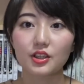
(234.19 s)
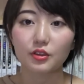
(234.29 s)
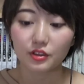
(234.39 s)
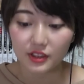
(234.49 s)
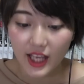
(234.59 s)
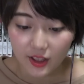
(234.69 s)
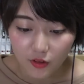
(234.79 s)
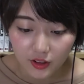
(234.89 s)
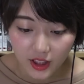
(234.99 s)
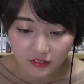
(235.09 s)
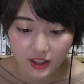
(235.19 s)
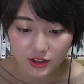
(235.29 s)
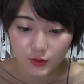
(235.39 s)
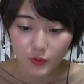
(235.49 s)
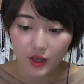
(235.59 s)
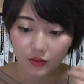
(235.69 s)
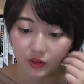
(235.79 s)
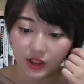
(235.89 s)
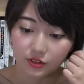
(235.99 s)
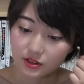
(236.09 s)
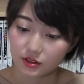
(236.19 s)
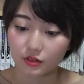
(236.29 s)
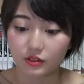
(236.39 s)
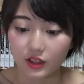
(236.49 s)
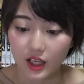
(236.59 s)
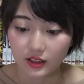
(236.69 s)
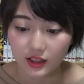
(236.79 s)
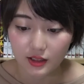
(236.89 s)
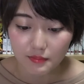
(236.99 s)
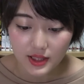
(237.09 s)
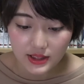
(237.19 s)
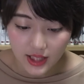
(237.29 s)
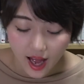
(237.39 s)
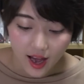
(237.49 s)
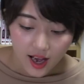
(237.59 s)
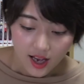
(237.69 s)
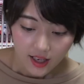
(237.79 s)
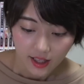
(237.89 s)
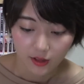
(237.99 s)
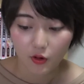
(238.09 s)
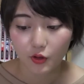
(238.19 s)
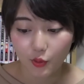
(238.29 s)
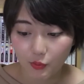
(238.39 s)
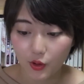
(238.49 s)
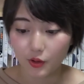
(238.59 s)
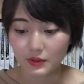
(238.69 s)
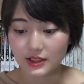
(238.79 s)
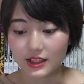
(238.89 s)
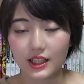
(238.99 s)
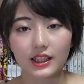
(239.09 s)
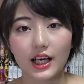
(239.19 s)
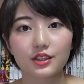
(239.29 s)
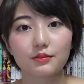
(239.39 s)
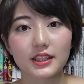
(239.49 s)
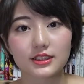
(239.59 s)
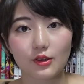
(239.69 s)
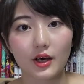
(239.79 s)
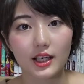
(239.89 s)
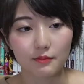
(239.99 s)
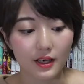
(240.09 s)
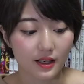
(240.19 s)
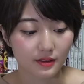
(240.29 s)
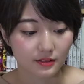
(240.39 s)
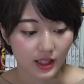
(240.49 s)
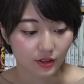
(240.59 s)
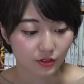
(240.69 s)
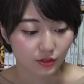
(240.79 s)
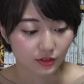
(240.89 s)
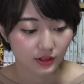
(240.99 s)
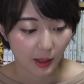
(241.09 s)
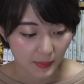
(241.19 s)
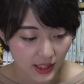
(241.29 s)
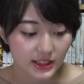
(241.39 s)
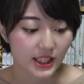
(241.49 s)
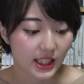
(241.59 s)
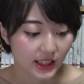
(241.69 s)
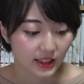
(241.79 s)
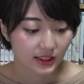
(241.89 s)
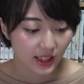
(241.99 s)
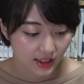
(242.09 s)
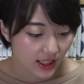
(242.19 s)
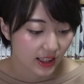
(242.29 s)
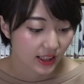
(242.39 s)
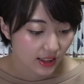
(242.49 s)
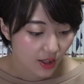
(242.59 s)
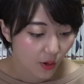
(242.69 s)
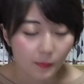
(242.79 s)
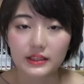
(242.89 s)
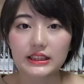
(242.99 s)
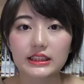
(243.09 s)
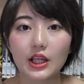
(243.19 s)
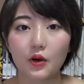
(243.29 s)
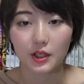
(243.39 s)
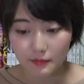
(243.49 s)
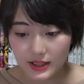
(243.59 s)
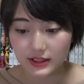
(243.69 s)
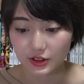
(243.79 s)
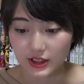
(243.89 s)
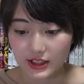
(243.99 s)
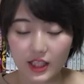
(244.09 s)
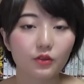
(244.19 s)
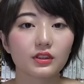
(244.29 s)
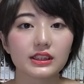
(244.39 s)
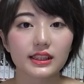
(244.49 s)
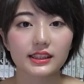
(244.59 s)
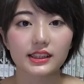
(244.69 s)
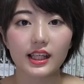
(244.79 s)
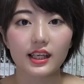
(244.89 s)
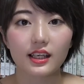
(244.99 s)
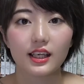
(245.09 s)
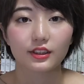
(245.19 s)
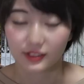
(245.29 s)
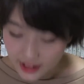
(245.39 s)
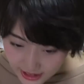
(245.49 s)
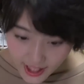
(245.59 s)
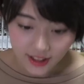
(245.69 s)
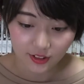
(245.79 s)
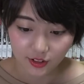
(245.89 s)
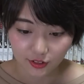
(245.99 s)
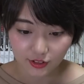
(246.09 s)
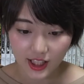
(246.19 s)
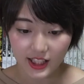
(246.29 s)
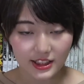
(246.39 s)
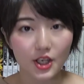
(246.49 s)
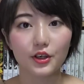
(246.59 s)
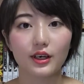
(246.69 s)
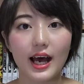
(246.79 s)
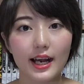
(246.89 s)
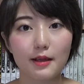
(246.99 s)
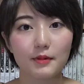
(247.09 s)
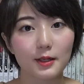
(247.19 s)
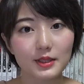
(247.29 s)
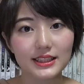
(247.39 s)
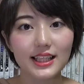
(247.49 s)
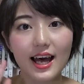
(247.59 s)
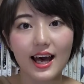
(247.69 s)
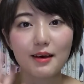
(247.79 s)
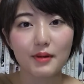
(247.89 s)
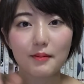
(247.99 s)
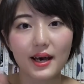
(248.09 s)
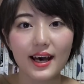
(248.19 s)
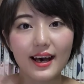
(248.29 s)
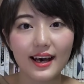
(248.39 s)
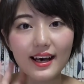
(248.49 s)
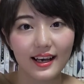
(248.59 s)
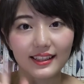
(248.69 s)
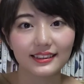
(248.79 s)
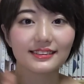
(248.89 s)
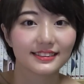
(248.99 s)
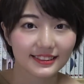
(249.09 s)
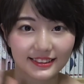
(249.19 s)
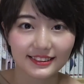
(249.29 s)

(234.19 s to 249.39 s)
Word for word: ということで、今回はルシファーをゲットすることができました。え今後も皆さん何かアドバイス等あれば、あの、ダメ出しなり、なんなり、お待ちしおります。そして参考にさせてください。ということで、以上、新井まなみでした。バイバーイ。